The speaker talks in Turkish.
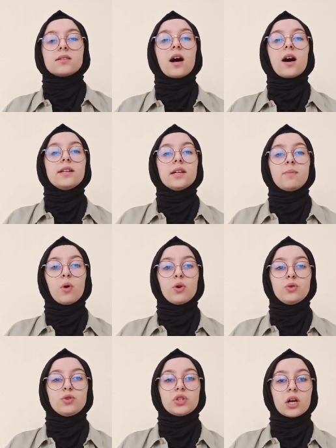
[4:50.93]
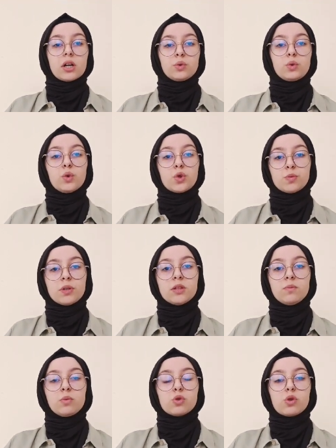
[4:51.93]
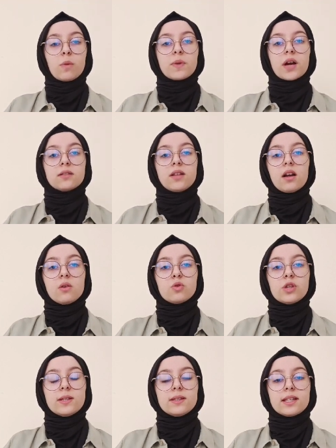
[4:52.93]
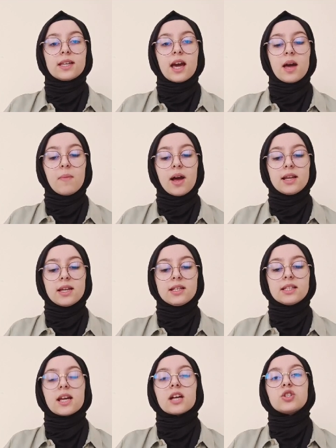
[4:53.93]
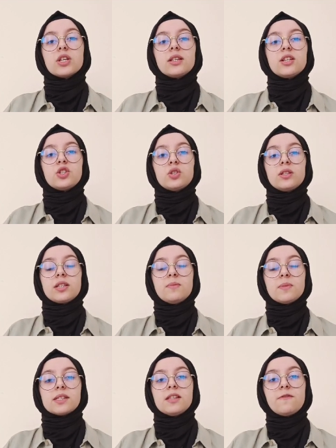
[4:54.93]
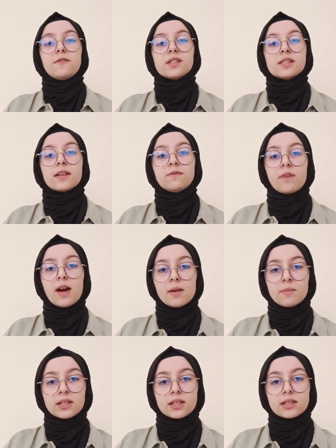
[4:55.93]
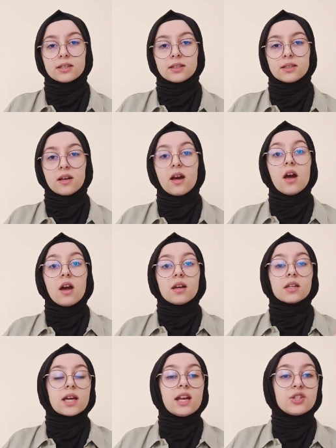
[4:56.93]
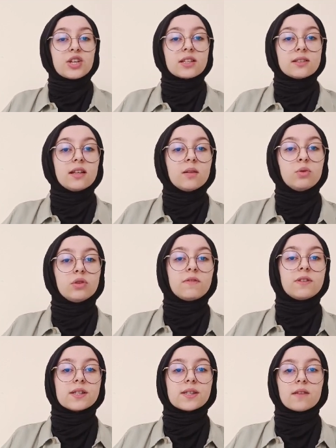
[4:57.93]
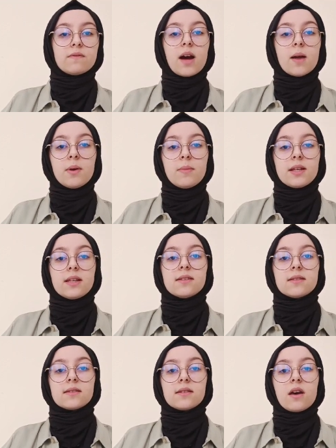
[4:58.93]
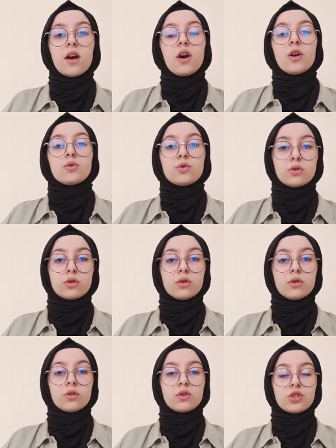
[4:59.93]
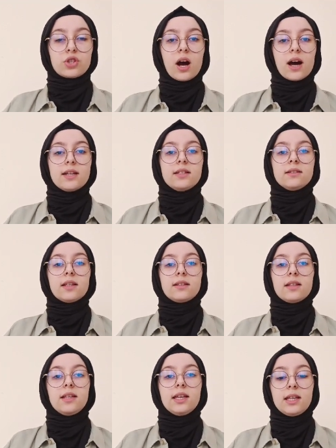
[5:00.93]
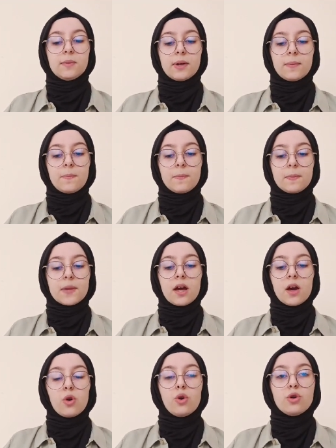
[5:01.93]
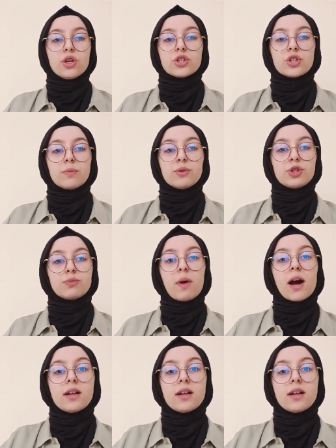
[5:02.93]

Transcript: Tarih boyunca düşmanın bu topraklar üzerindeki emellerini gerçekleştirmesine fırsat vermedik. Gelecekte de buna fırsat vermemeliyiz. Çünkü şairin de dediği gibi hür yaşamış